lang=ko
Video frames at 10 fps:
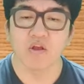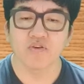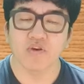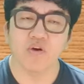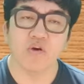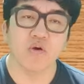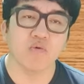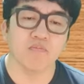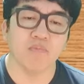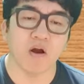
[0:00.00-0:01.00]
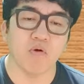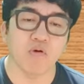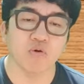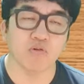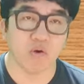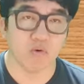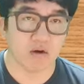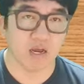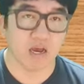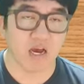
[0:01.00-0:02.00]
평형권 방어 목적으로
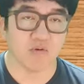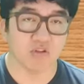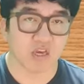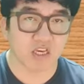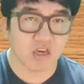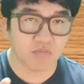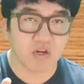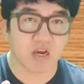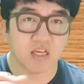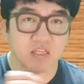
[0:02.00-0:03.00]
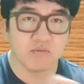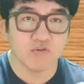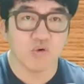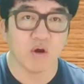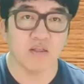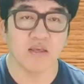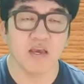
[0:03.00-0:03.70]
사용하거나 아니면 어떻게 기업들 간의 지분 교환